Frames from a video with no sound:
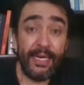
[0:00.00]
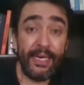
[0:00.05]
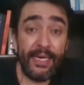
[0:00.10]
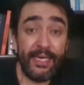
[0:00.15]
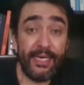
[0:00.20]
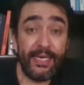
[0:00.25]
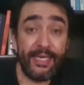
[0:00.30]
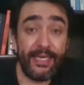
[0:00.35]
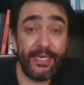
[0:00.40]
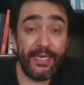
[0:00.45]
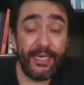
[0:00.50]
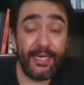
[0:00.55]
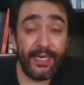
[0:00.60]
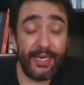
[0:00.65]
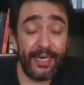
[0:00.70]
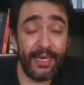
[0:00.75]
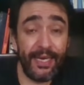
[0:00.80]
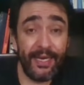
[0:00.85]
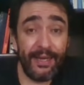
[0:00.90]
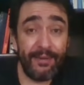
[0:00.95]
E que
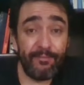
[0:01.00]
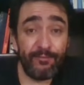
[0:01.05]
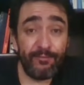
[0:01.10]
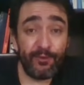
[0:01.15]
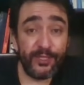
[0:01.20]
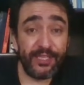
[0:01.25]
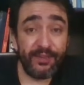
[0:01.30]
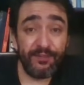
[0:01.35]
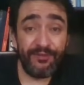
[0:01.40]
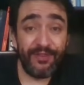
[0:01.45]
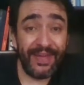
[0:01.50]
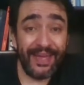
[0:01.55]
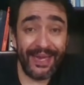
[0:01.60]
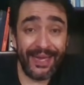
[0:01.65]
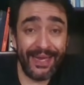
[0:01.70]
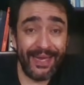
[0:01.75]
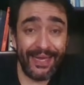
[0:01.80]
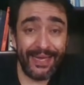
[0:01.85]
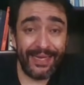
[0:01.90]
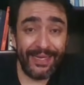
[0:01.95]
é, você vê
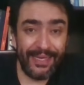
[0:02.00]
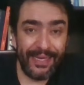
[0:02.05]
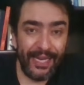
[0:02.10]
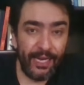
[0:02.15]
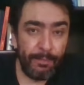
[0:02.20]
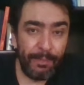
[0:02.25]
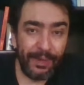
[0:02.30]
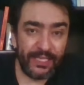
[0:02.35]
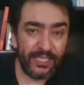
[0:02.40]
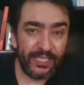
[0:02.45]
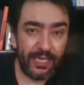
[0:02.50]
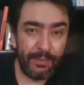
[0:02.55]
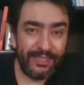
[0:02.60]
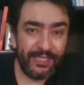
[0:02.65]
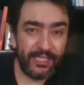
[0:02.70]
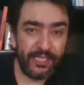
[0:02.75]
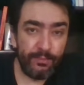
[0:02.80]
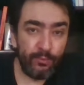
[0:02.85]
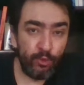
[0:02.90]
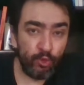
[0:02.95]
ele, ele
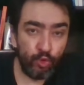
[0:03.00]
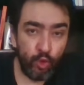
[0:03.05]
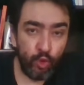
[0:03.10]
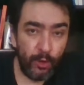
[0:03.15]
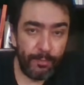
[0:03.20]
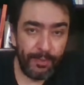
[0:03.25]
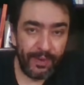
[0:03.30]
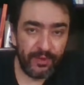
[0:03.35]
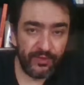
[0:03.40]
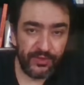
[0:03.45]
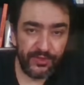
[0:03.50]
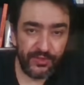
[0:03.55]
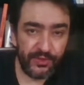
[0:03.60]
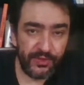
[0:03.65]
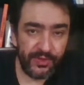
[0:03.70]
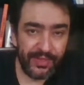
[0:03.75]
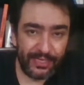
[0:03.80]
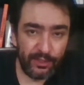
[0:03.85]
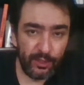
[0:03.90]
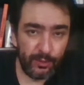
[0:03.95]
praticamente se mudou para esses
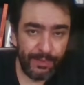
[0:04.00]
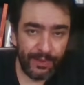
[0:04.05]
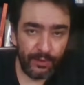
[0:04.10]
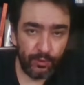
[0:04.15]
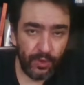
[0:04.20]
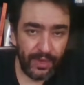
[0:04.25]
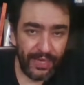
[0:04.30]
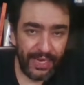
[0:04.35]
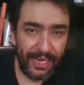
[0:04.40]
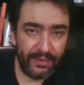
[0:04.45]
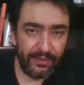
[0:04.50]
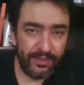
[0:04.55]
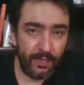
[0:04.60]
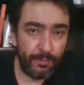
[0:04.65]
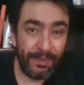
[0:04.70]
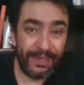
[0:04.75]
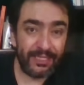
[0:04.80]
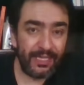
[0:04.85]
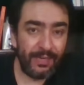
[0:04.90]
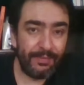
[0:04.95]
estados pendulares, ele
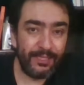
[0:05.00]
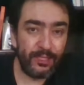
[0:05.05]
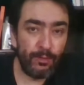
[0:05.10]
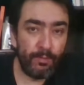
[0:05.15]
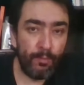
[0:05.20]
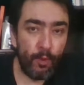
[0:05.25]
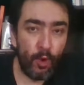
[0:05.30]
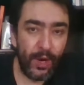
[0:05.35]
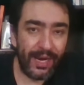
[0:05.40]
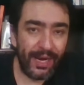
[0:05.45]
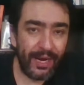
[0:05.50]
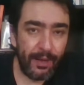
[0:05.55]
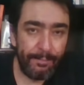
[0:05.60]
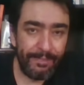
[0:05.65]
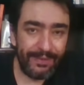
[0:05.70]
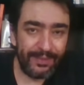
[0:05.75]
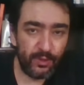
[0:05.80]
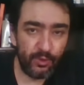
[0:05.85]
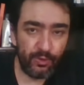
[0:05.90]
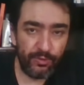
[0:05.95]
praticamente mora na
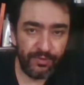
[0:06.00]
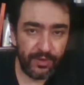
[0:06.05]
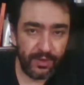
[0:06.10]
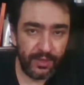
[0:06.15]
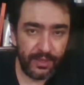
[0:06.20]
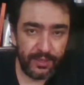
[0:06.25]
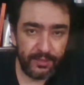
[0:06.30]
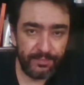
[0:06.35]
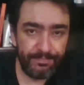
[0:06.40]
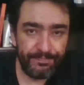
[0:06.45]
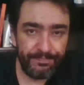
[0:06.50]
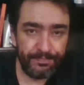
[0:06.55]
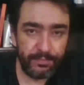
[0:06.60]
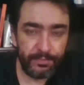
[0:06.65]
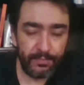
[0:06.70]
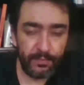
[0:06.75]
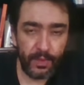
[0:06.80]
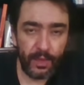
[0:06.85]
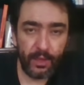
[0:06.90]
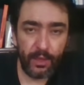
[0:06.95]
Pensilvânia,
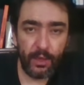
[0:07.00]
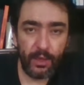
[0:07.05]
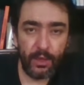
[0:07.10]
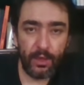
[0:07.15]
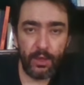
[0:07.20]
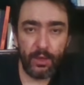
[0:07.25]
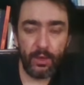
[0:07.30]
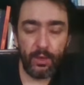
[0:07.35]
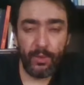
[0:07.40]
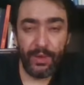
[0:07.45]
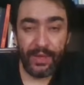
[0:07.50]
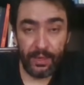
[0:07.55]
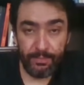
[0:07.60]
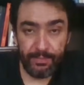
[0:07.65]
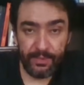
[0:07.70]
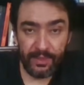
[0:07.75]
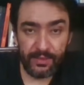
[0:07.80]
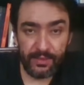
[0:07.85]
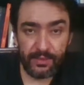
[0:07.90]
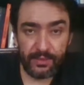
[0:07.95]
o Elon
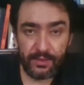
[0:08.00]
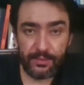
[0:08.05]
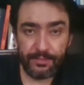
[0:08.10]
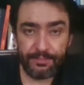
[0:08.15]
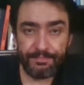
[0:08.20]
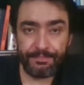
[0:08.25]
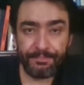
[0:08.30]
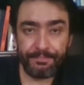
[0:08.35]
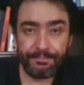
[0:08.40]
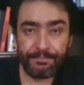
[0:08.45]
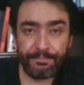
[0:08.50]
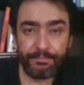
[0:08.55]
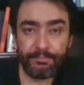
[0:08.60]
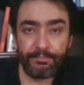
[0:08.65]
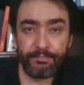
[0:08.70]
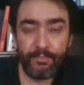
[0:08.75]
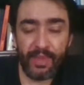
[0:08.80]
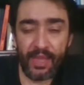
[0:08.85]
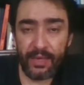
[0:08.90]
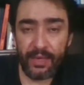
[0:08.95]
Musk,
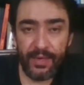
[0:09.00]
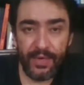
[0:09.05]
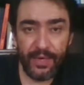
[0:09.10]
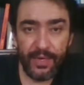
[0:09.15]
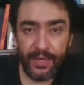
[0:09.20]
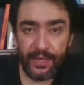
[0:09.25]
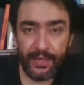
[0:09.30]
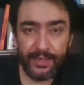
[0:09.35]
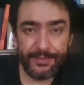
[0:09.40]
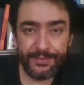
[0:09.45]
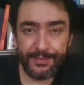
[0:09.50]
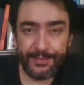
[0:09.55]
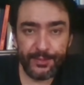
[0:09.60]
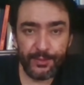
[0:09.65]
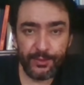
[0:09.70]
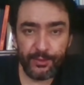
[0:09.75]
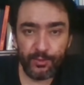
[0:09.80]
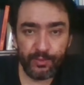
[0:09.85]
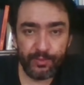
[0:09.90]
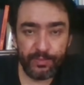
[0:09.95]
é, de,
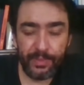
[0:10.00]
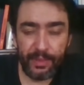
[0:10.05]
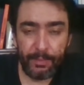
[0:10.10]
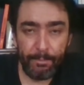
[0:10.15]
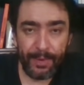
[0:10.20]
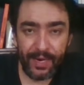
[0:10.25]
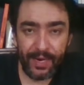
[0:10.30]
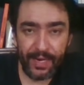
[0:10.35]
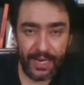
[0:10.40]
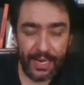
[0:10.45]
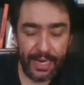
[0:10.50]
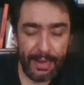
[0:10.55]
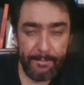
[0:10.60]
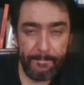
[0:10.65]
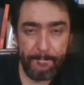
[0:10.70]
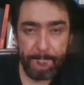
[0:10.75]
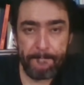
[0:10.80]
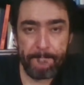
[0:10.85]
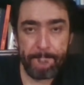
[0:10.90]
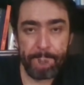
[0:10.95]
de, um tempo para
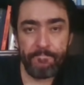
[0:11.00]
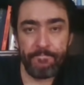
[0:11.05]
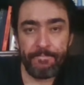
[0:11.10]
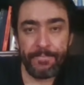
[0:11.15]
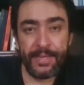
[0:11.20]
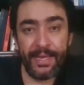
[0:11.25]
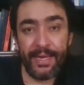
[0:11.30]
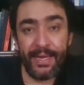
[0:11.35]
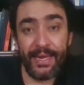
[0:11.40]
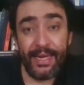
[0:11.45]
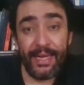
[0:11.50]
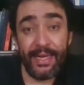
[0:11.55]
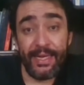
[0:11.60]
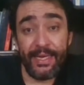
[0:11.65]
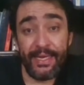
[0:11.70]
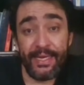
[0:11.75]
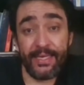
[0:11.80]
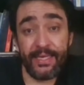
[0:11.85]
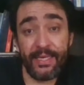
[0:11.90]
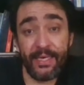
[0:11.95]
cá,
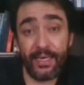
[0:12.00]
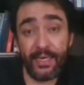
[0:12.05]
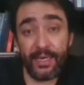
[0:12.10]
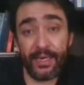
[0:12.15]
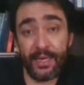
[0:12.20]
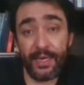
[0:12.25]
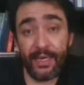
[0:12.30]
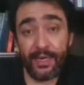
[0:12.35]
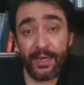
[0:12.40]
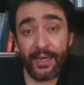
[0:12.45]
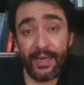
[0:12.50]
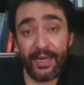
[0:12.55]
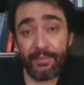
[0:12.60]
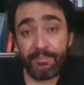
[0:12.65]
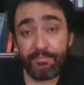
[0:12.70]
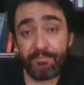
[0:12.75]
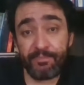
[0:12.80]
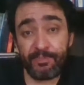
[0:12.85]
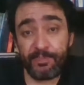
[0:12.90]
e que é, é